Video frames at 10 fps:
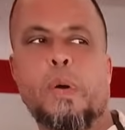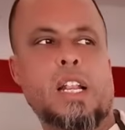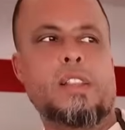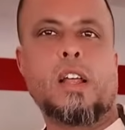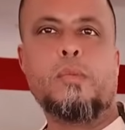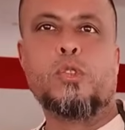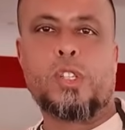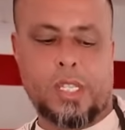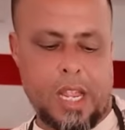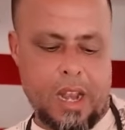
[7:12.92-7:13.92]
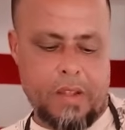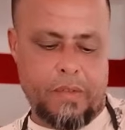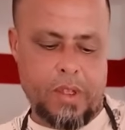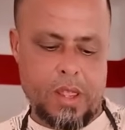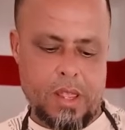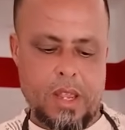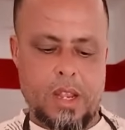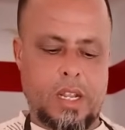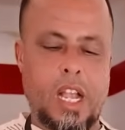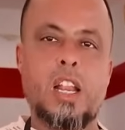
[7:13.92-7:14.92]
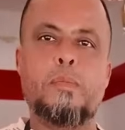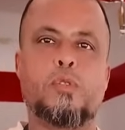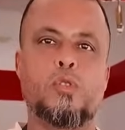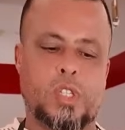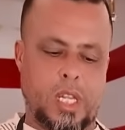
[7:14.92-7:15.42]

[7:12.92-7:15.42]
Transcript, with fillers: بحال الدغمو 6000 الكاليبتوس